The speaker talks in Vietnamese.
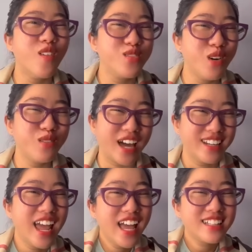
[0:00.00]
cùng chung
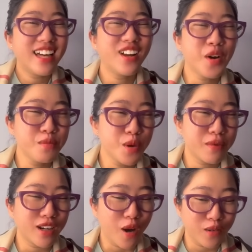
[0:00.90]
cảnh người ta nói cùng
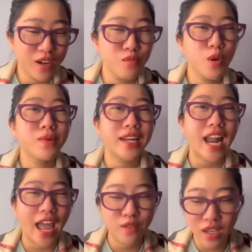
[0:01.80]
chung cảnh ngộ cùng chung cảnh
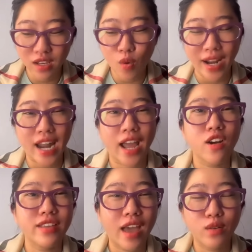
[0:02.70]
nạn cái gì quạng nạn
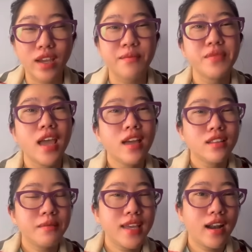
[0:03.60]
có nhau nha
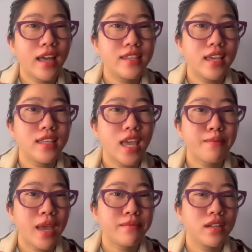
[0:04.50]
thì bây giờ là chị chị
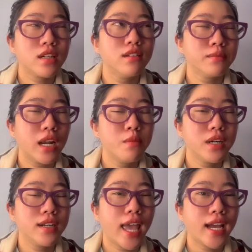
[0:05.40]
em em mà thường mà nếu
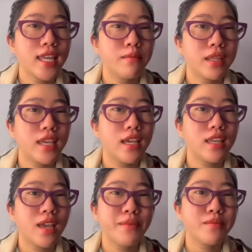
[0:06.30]
mười nghe cái gì mà chị
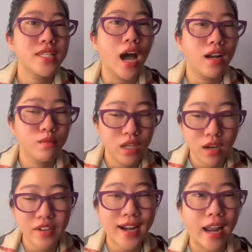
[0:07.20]
chị em em sợ lắm bây
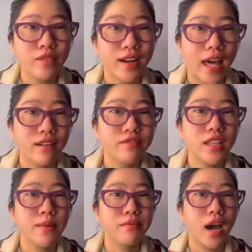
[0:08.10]
giờ phát lãnh phát lãnh phải
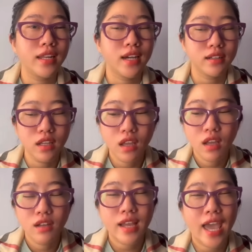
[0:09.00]
chùm mền nha nghe